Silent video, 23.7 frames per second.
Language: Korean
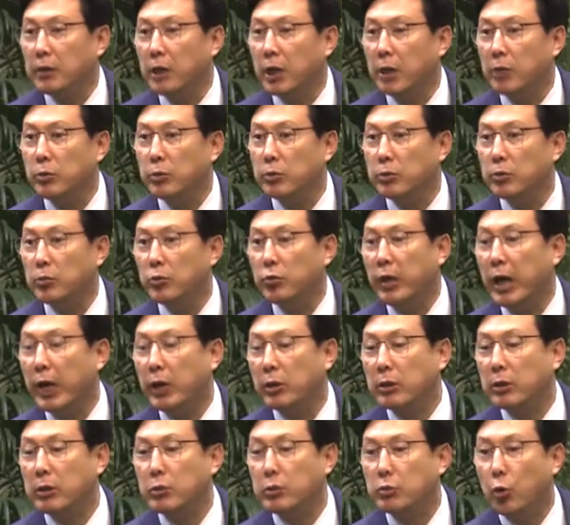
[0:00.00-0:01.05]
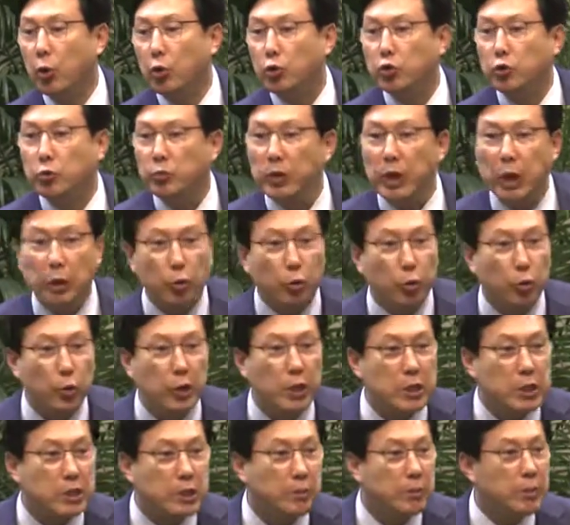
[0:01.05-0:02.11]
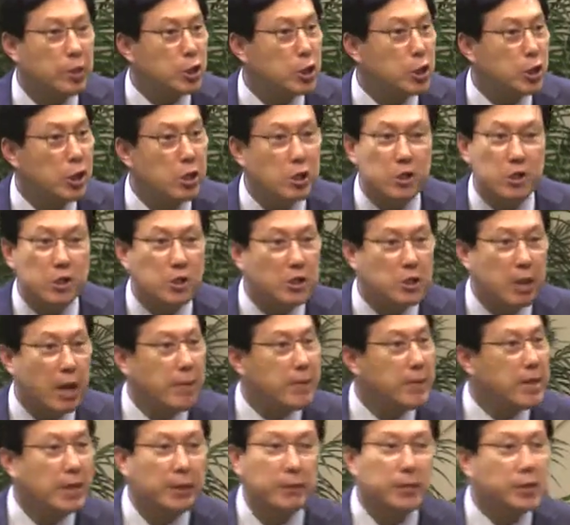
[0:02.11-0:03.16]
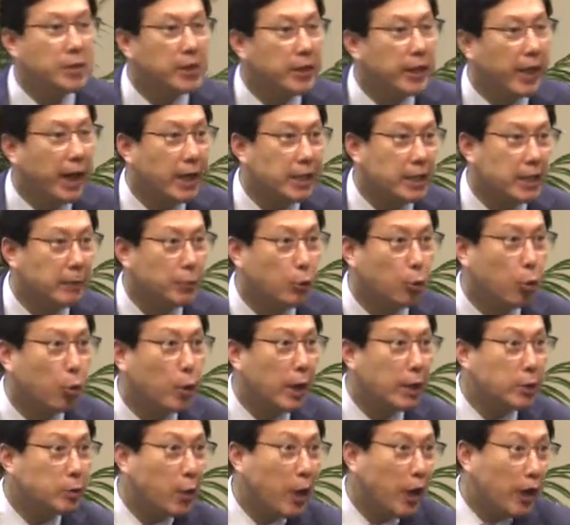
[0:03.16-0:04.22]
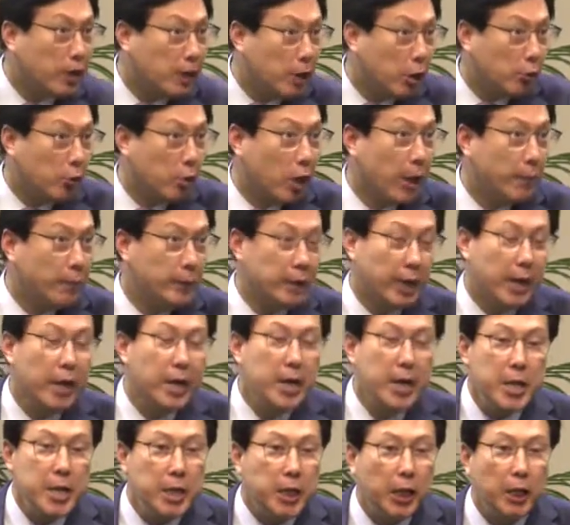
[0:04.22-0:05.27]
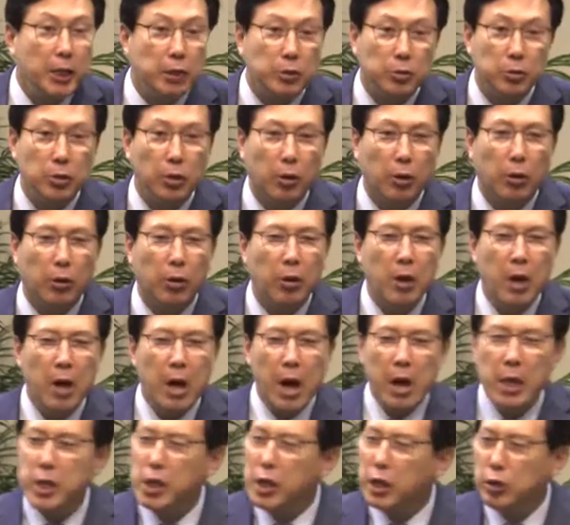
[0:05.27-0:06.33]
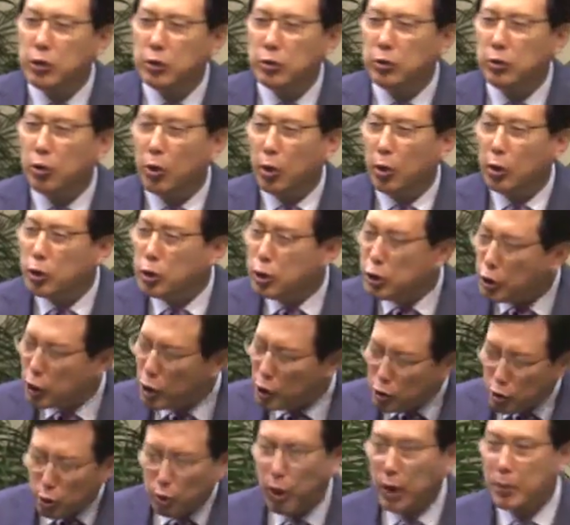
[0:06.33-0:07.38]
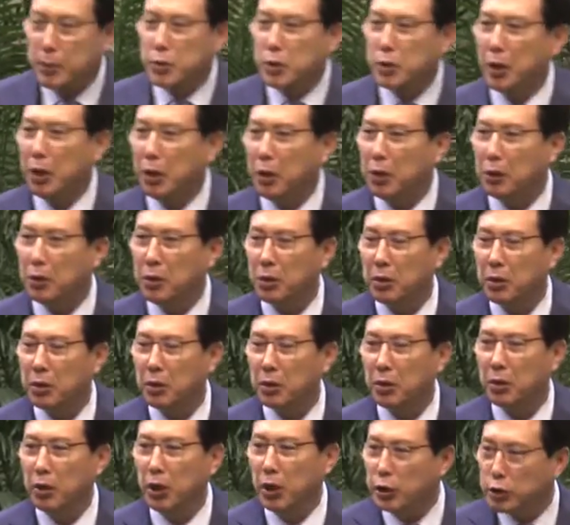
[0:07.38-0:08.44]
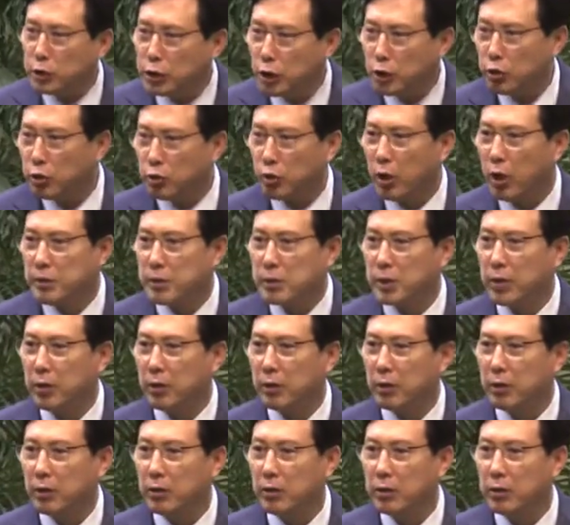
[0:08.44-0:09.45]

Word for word: 여러분 우리가 호주머니에 돈이 있으면 절대 믿음을 선택하지 않고 돈 가지고 해결하려고 합니다. 이거는요, 이거는요 어쩔 수가 없어요. 어쩔 수가 없어요.